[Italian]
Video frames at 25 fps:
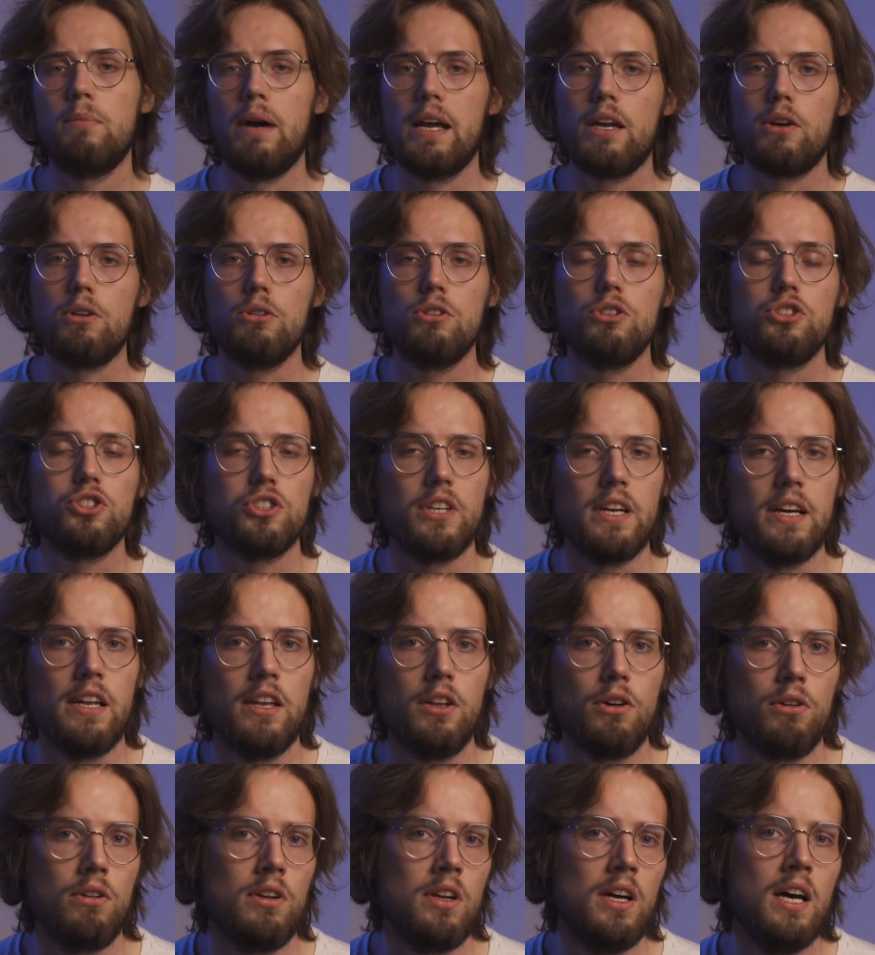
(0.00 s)
Michael
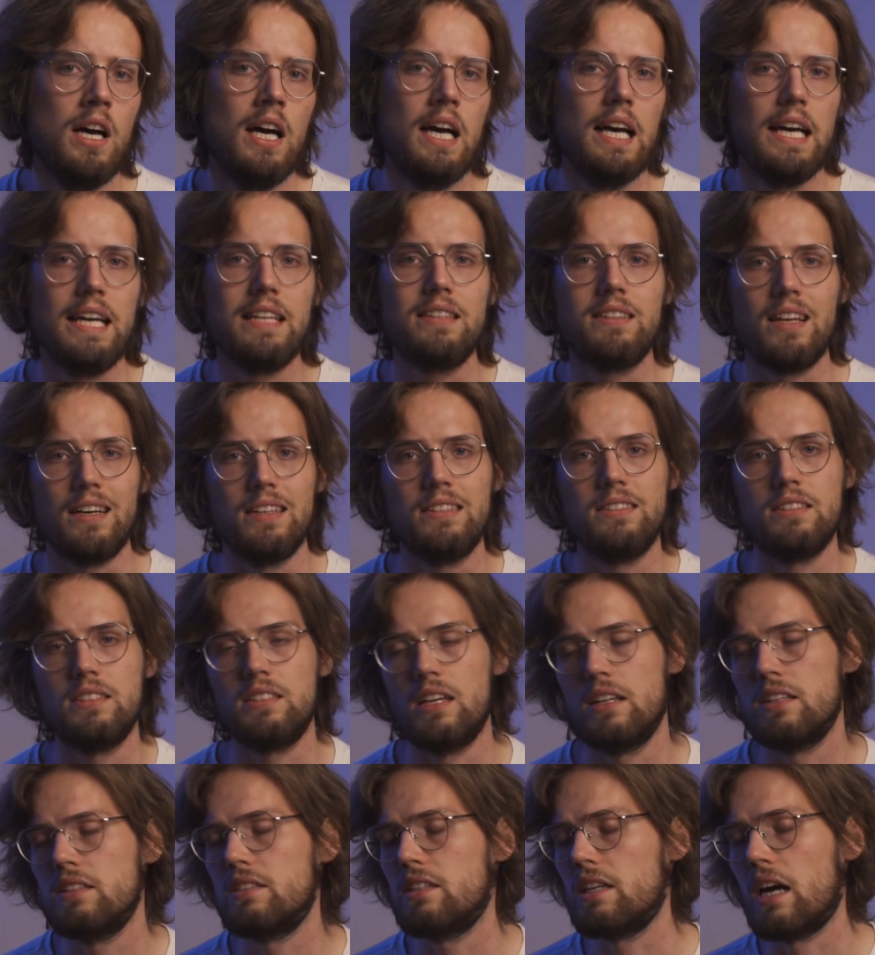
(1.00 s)
Shannon e tanti
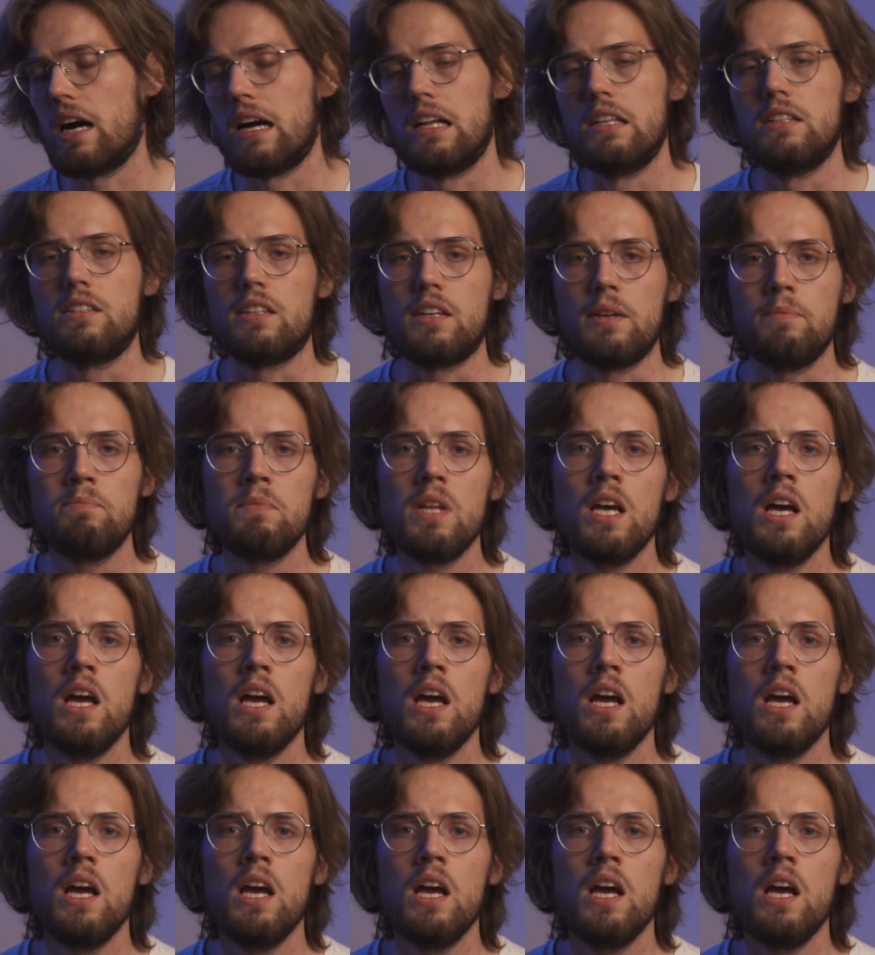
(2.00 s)
tanti altri.